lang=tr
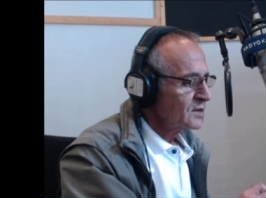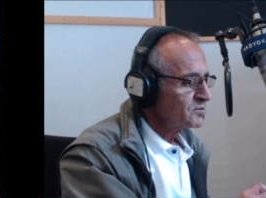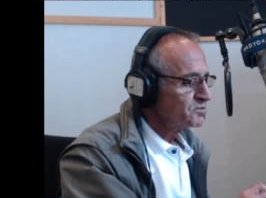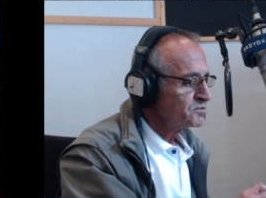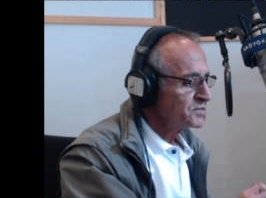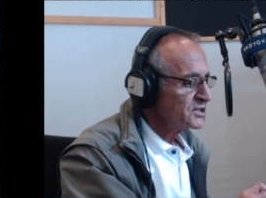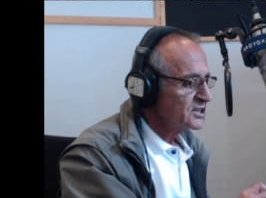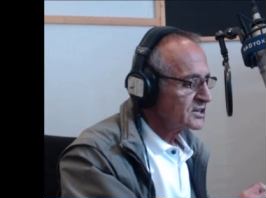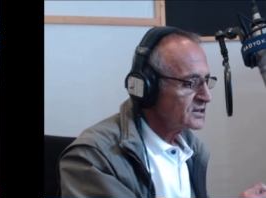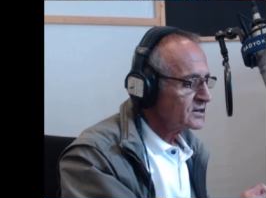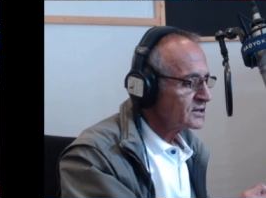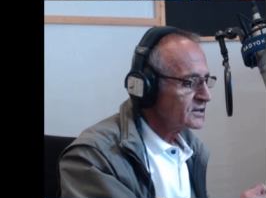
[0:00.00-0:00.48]

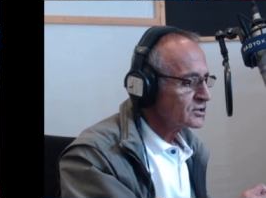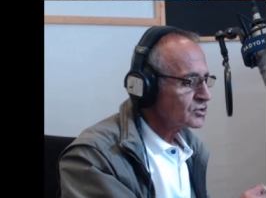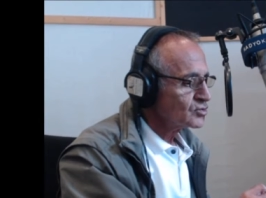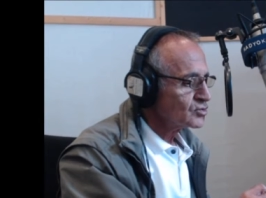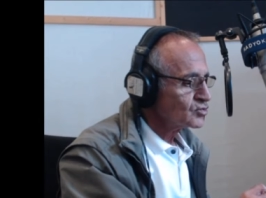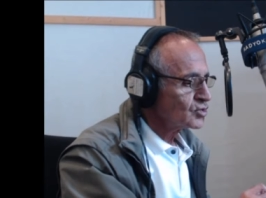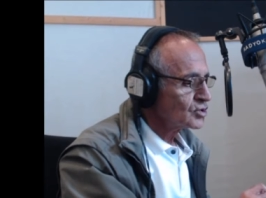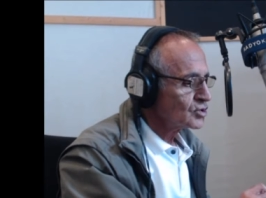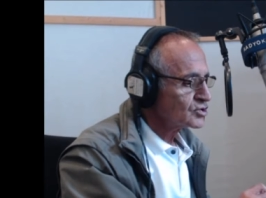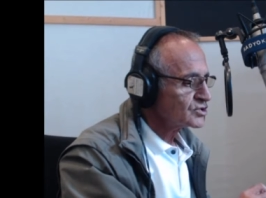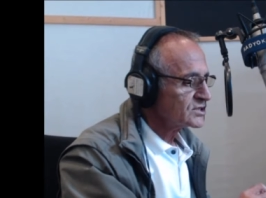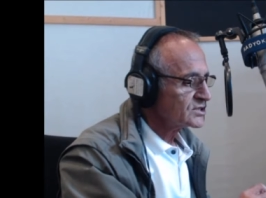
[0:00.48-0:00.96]
birlik
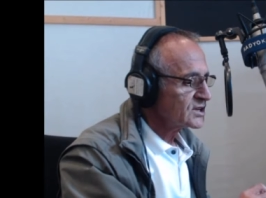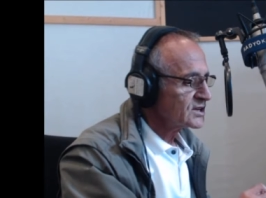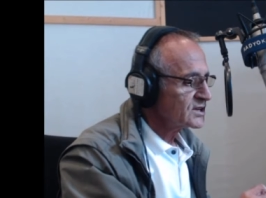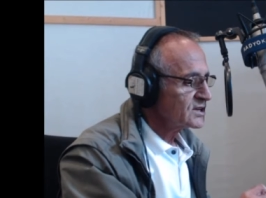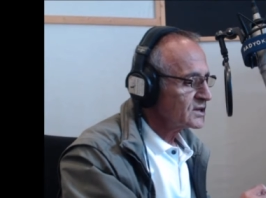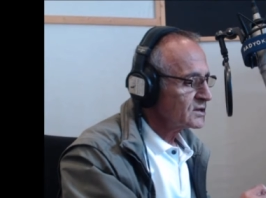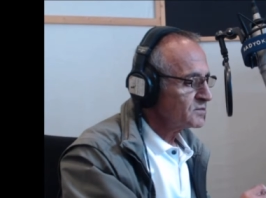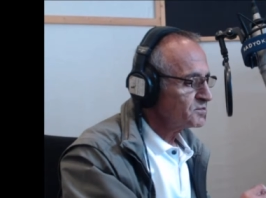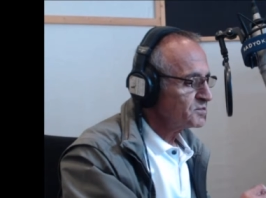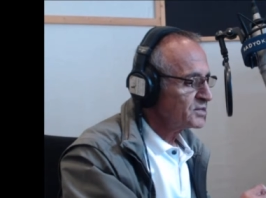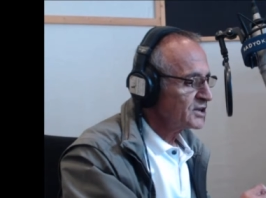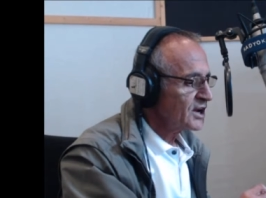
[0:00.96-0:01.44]

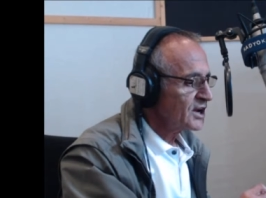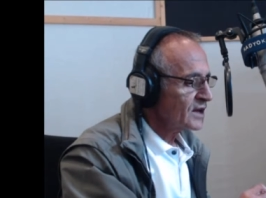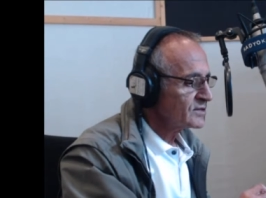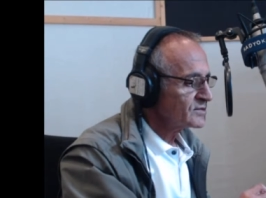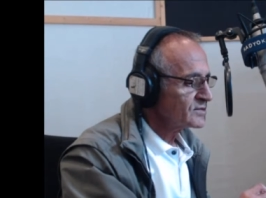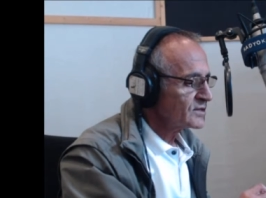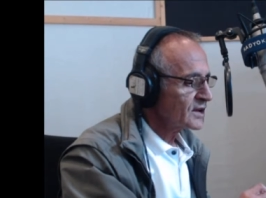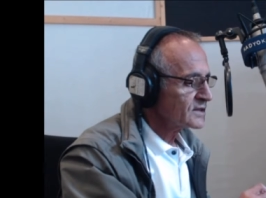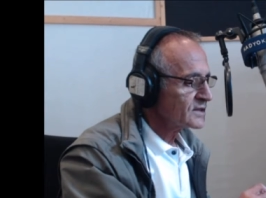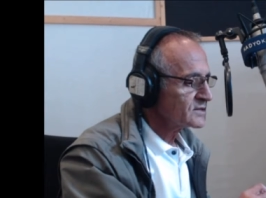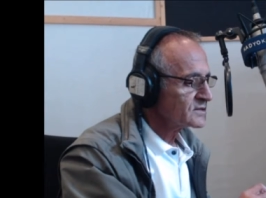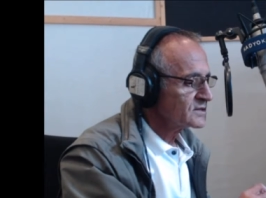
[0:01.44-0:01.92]
gösteriyi
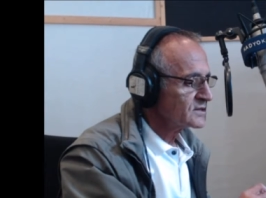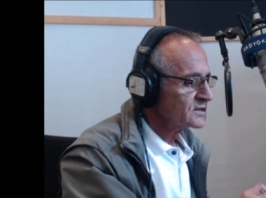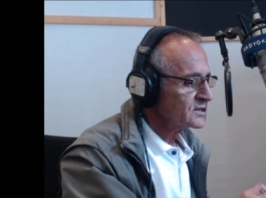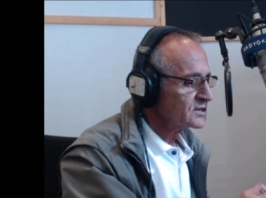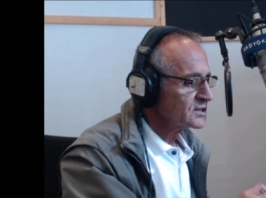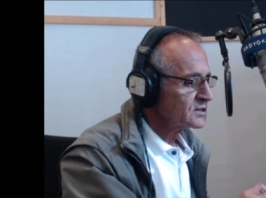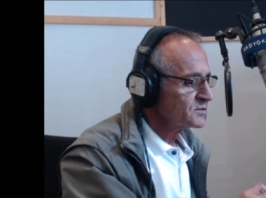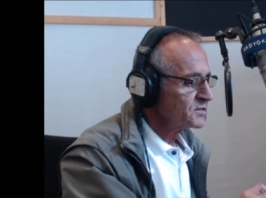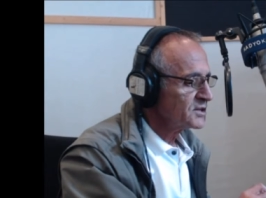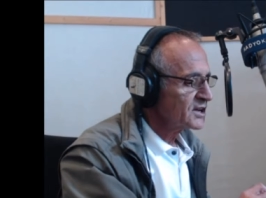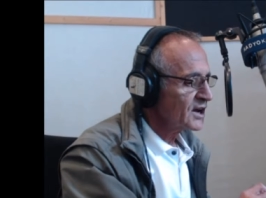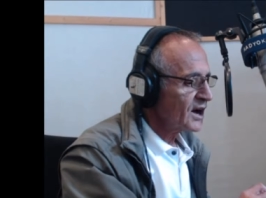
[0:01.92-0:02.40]
planlandığı
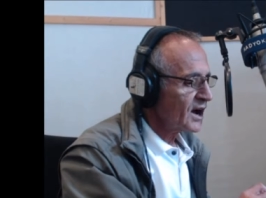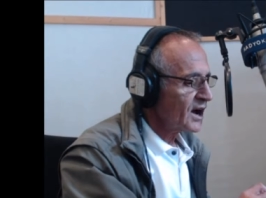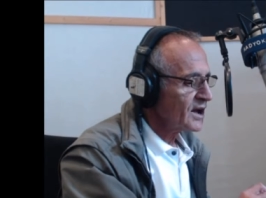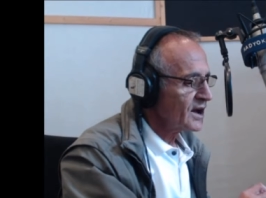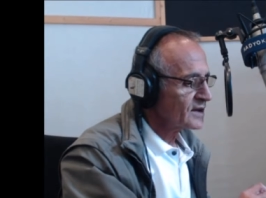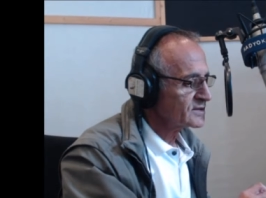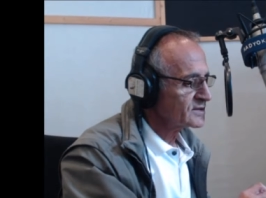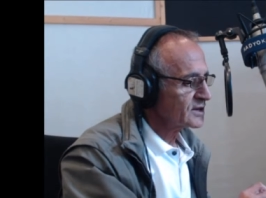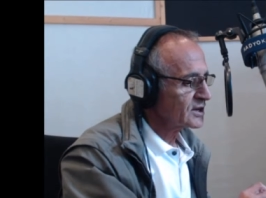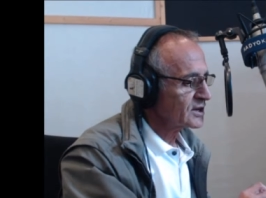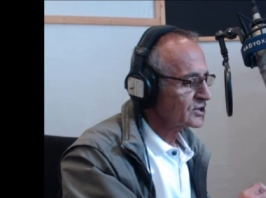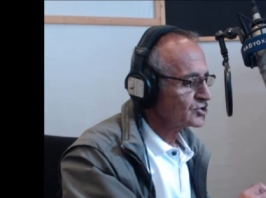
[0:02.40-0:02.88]
gibi
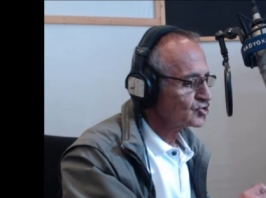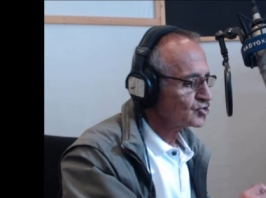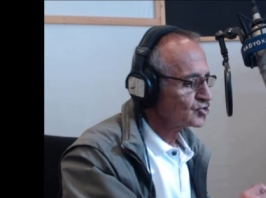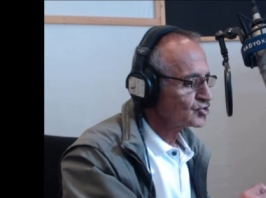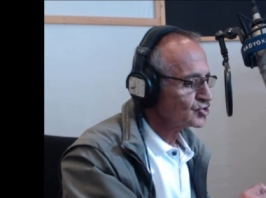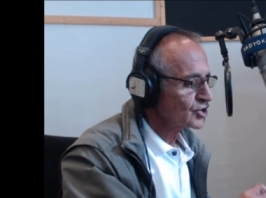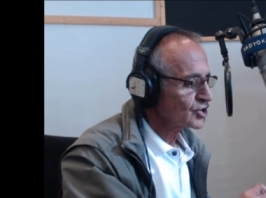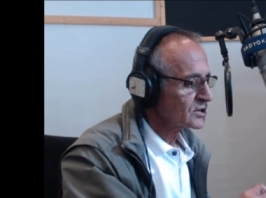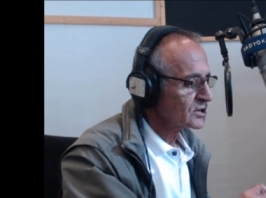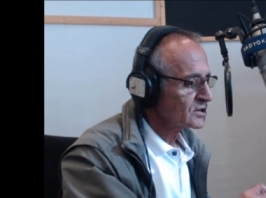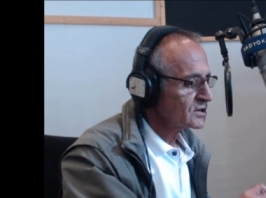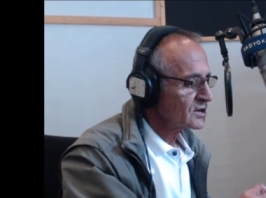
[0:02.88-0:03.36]
hayata
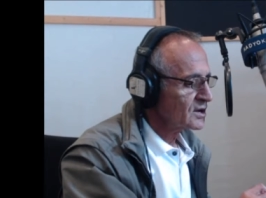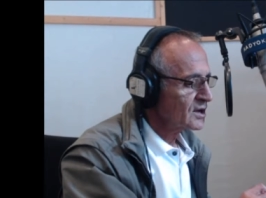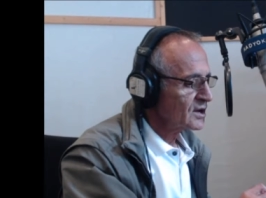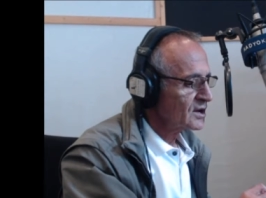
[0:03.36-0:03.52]
geçirecek.